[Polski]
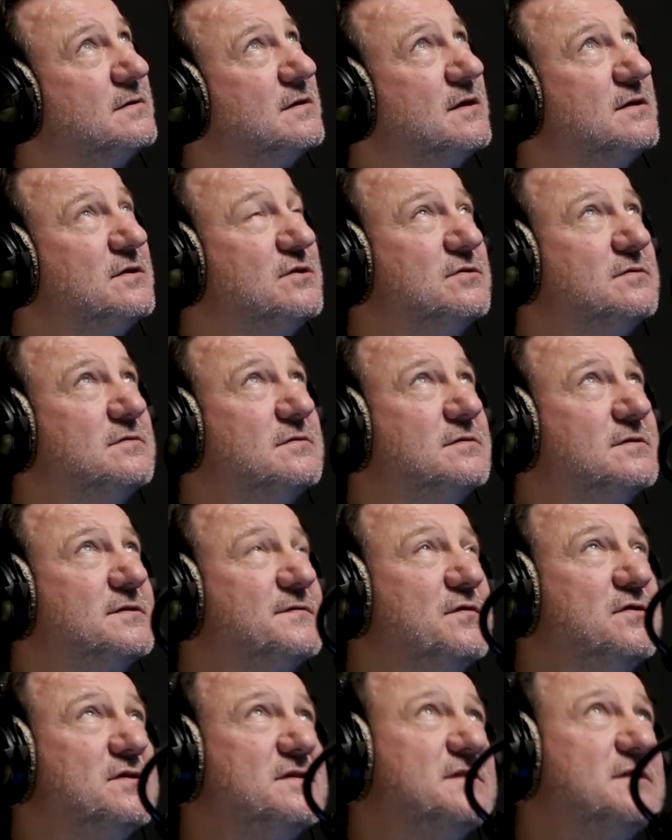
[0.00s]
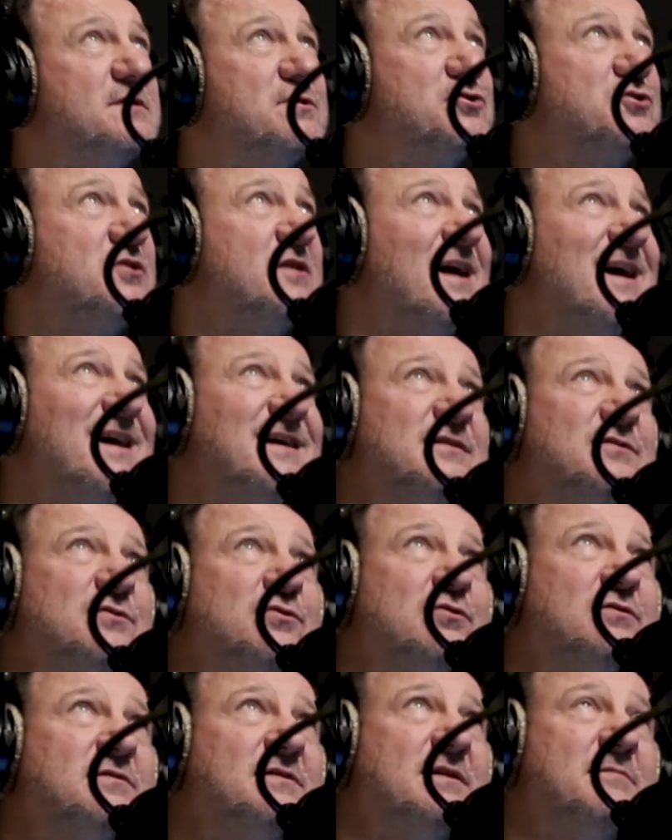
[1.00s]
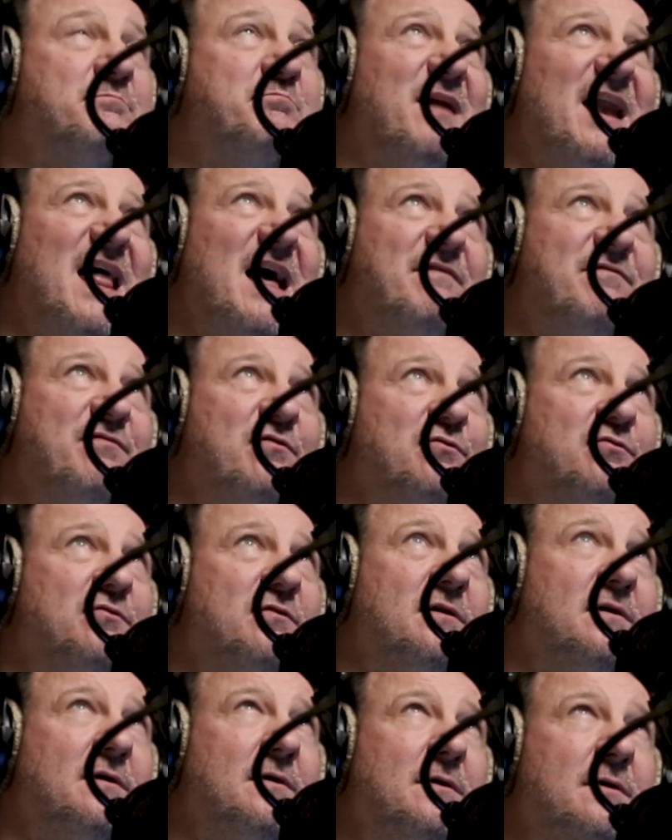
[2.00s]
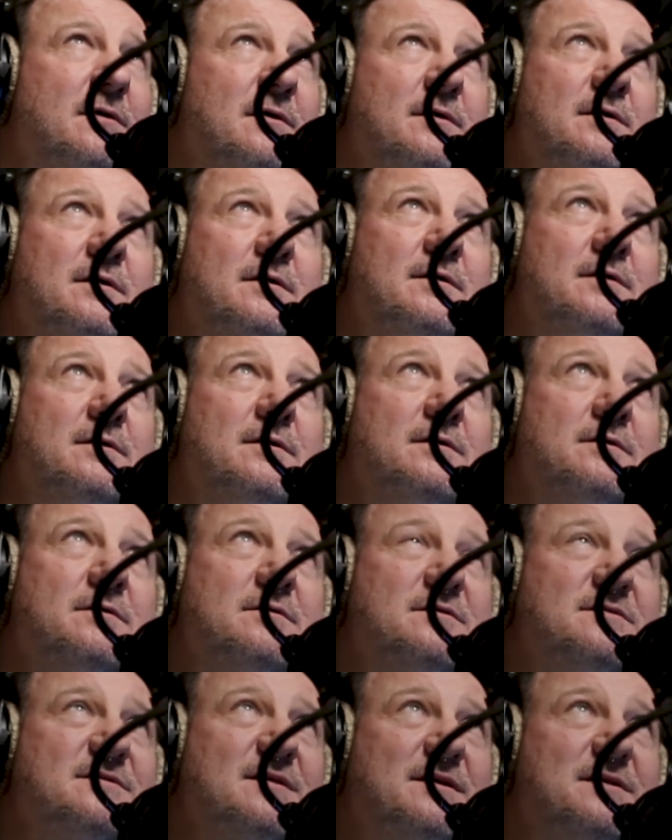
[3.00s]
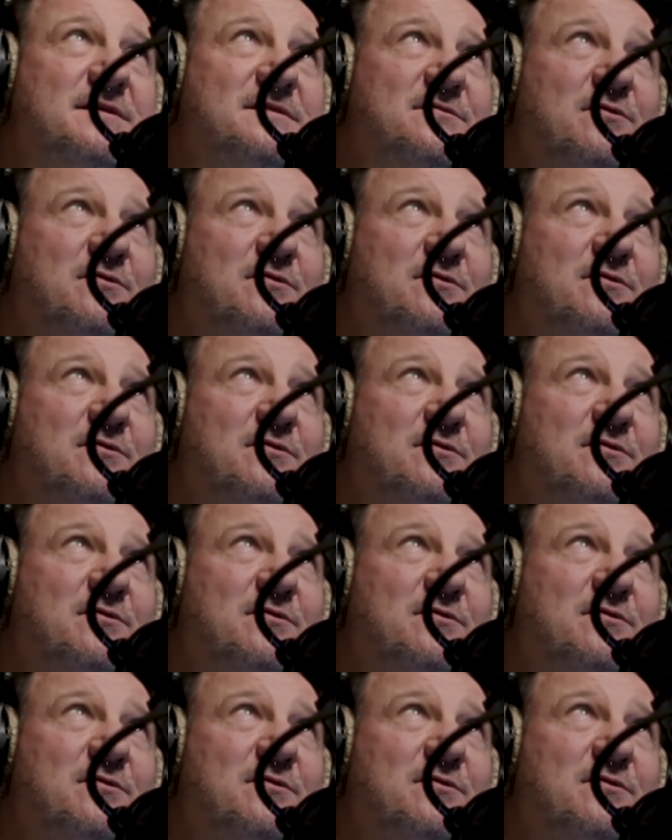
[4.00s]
ten swoisty żyrandol, ten plafon. To jest taki